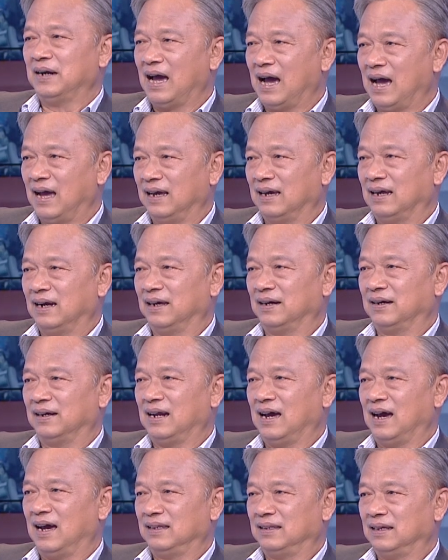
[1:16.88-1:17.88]
ได้อะไรก็
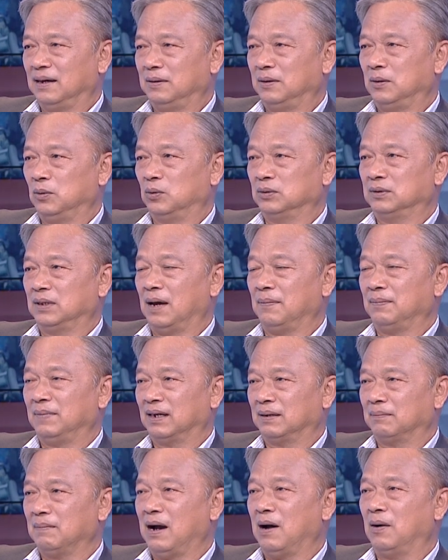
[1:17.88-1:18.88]
ได้ ถ้าดูตามหนั
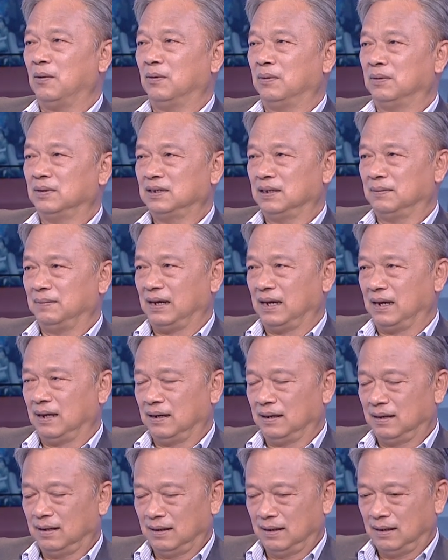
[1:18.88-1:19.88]
กเบาใช่ไหม
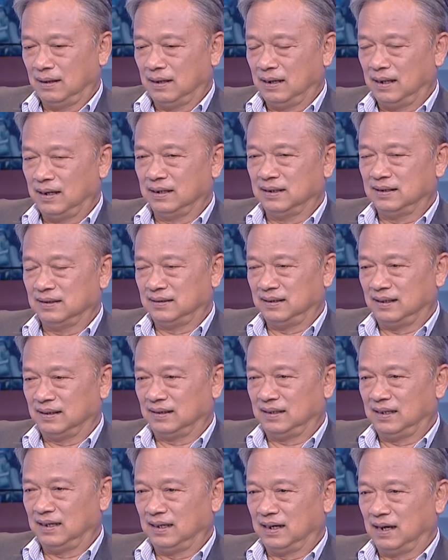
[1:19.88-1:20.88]
อันนี้คือสิ่ง
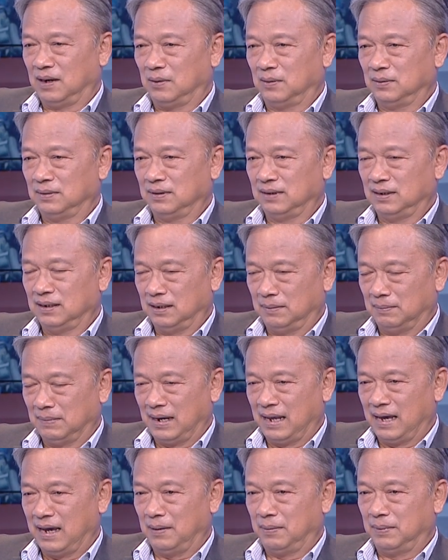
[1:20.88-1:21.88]
ที่เขายื่นมา
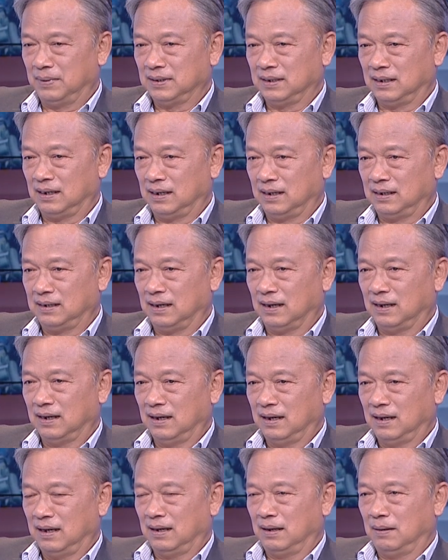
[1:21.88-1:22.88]
แล้ว เพราะฉะนั้นเนี่ย
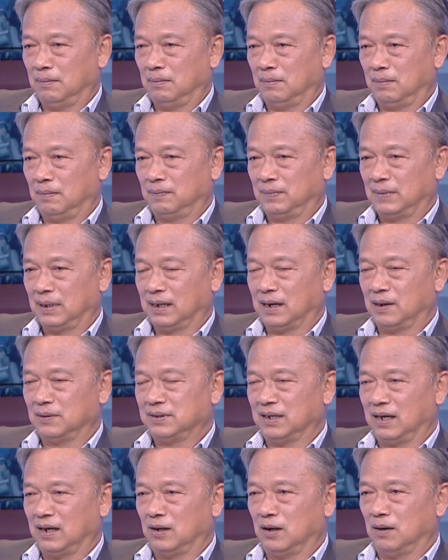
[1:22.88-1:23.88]
ถ้าเข้า
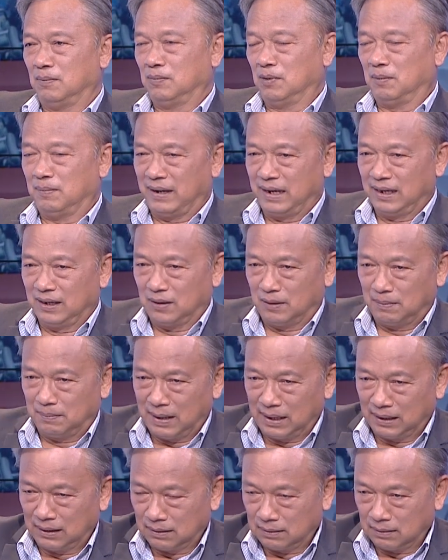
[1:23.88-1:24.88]
ใจคอมโพมัยของพ
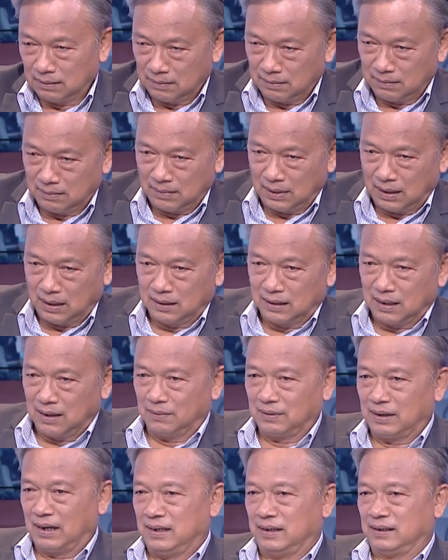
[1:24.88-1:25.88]
รรคก้า
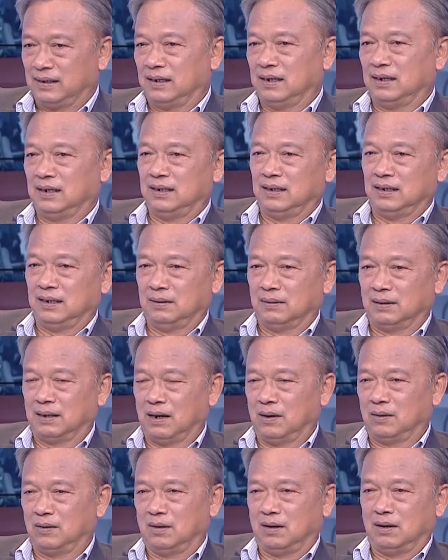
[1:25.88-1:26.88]
วไกลอย่างนี้คือ
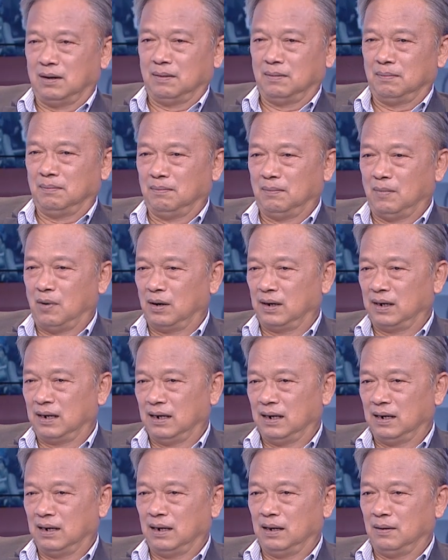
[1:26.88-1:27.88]
เขาก็มองเห็น
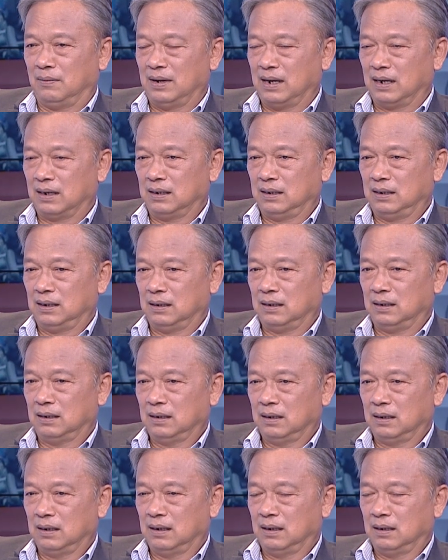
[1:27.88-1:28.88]
แล้วละว่าคือ
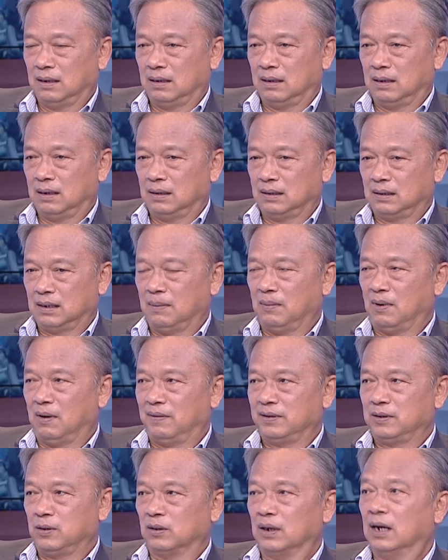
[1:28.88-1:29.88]
ถ้าบอก
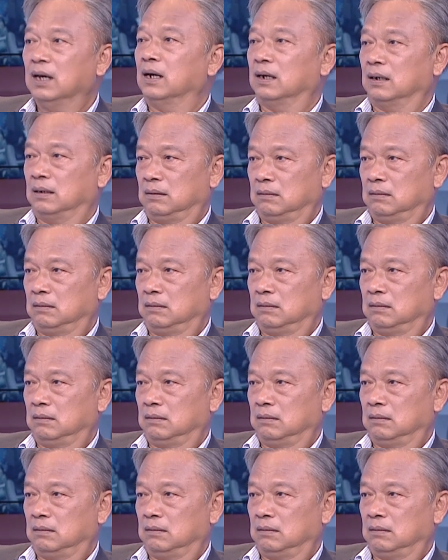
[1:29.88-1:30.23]
ว่ายกเลิก